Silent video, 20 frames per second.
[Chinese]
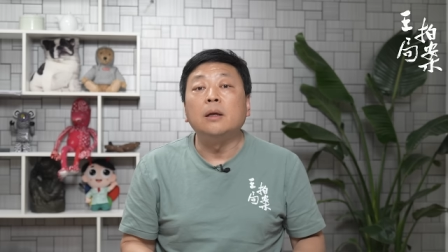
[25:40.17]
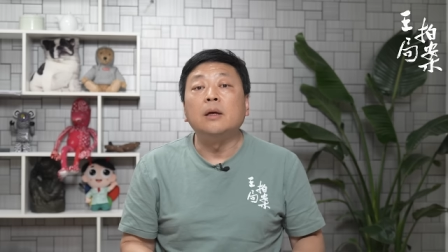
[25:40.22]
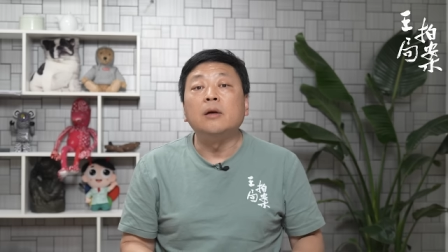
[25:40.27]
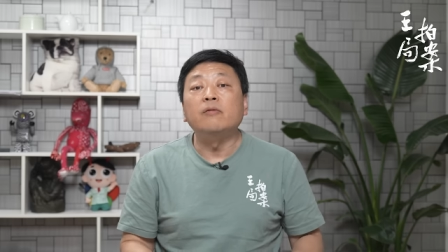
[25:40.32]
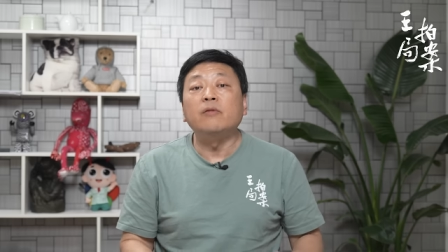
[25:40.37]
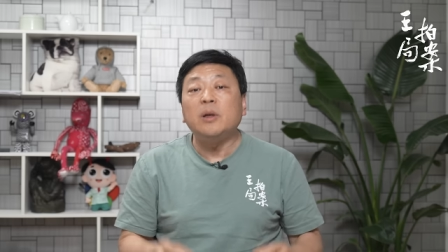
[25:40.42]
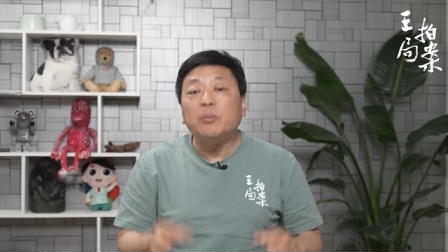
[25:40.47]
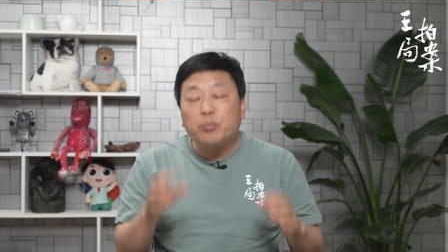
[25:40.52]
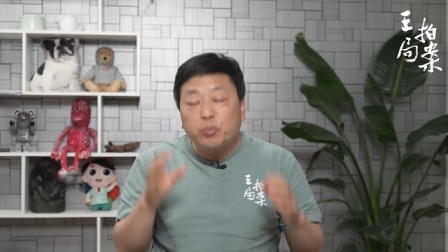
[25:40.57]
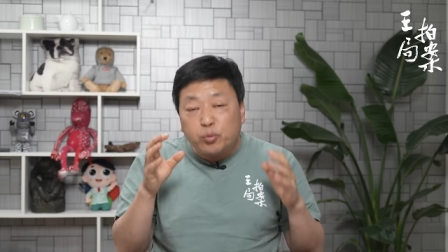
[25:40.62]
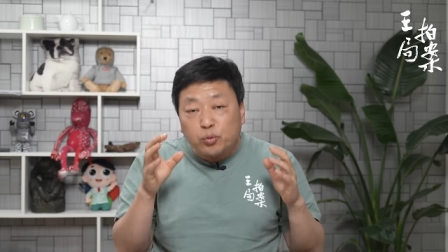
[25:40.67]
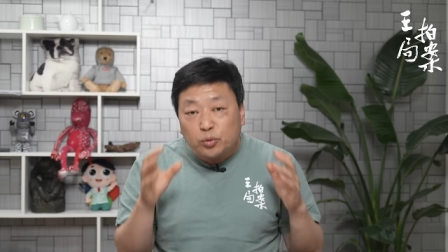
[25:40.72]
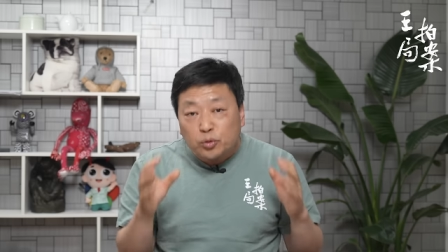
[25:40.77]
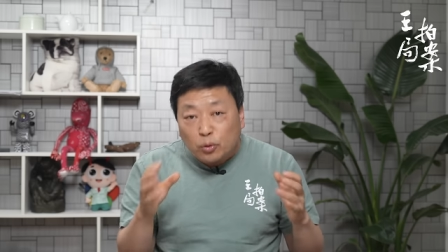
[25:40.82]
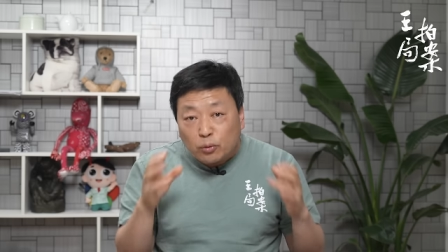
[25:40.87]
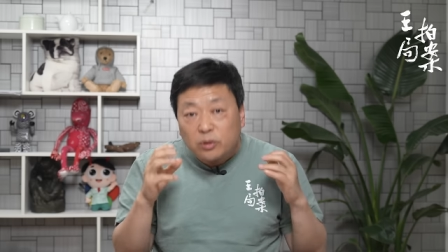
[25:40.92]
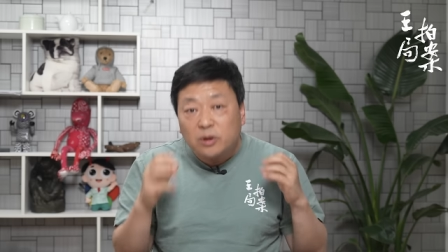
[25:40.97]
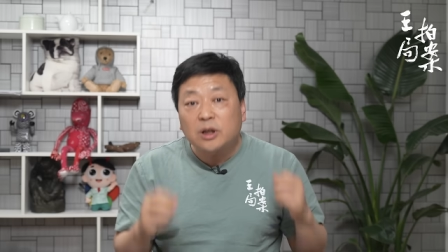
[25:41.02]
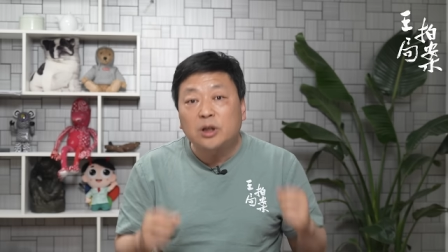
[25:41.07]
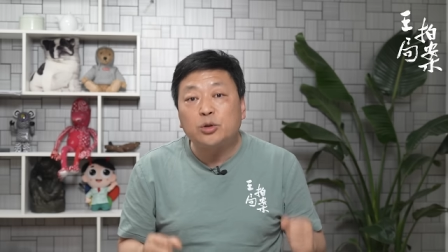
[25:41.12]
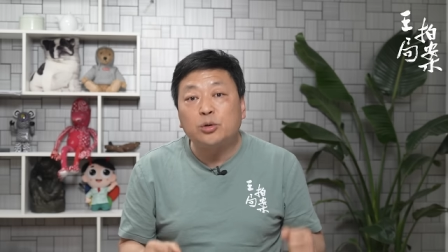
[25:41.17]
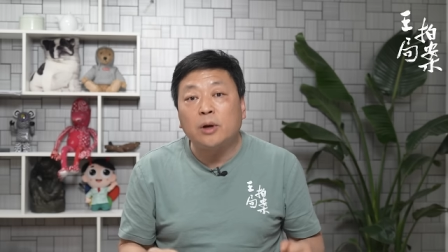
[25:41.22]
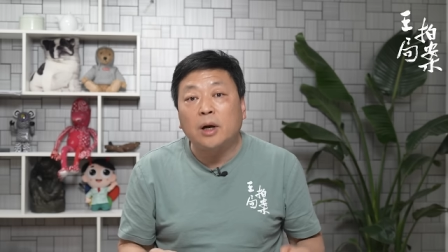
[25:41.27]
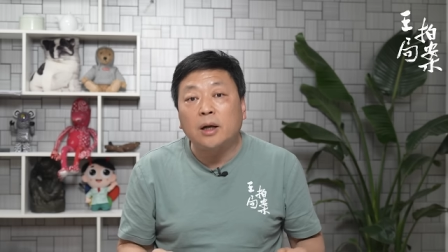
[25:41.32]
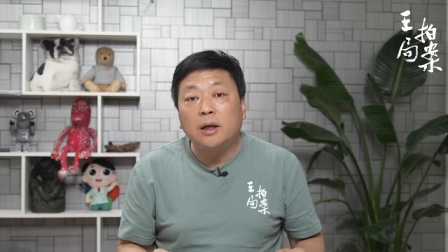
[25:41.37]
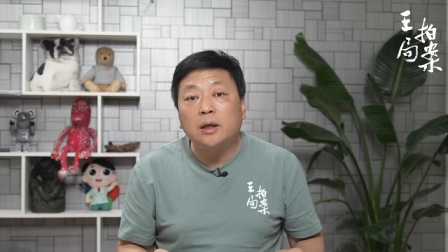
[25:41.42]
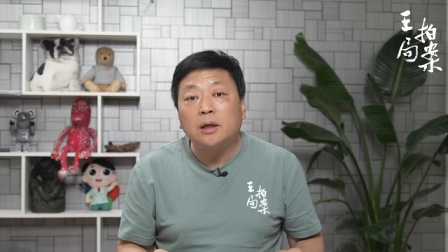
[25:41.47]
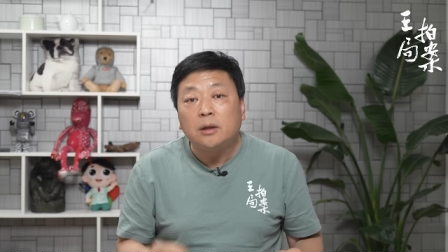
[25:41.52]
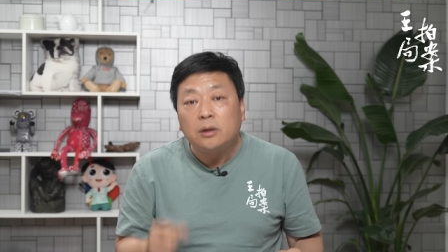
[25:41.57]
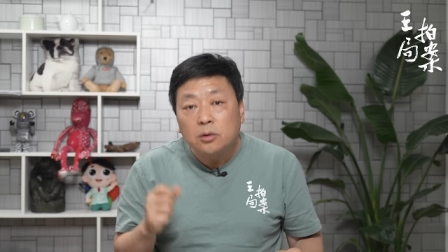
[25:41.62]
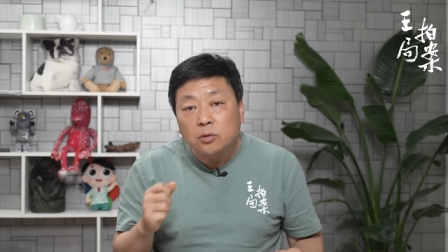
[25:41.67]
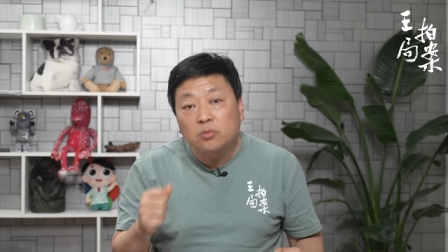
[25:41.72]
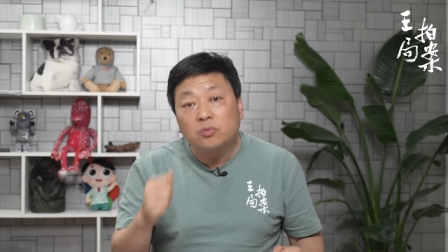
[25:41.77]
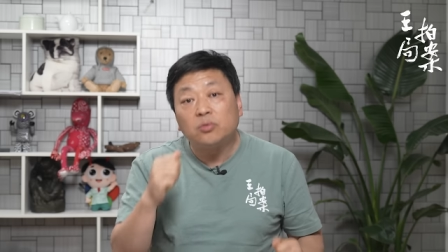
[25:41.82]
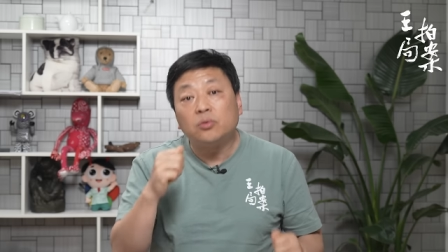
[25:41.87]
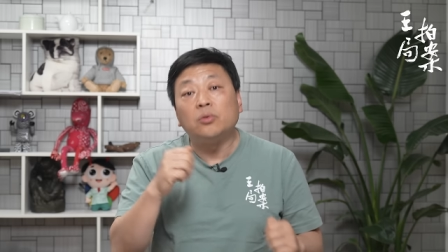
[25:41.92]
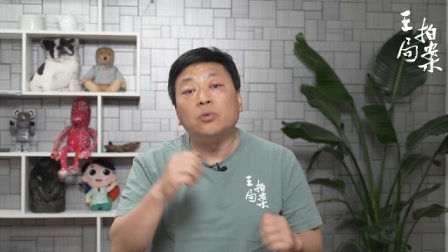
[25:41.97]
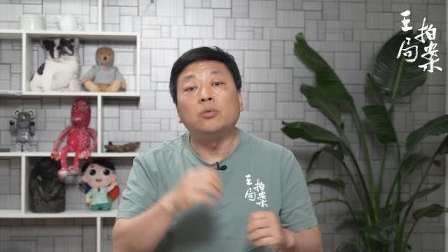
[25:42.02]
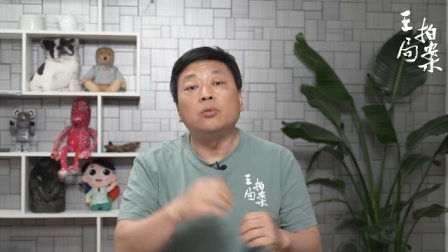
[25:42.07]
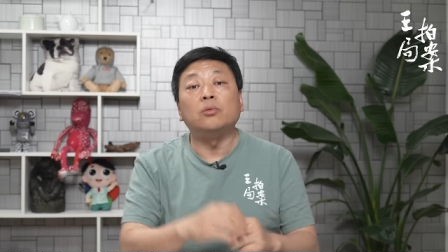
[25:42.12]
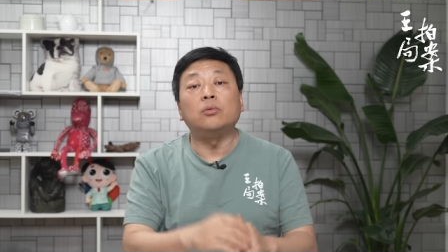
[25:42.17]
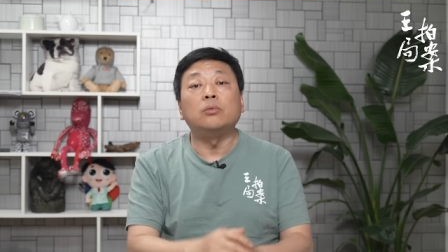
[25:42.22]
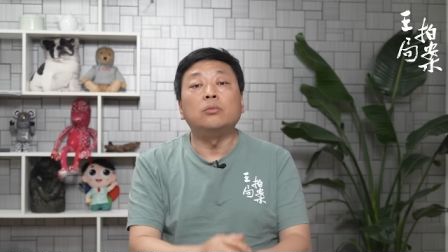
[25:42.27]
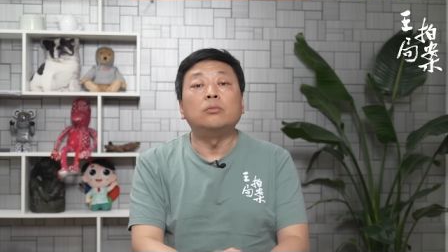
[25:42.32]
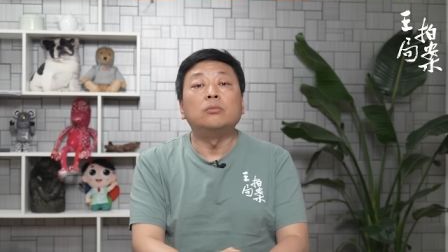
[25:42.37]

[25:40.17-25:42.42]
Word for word: 为普通人的权利鼓与呼。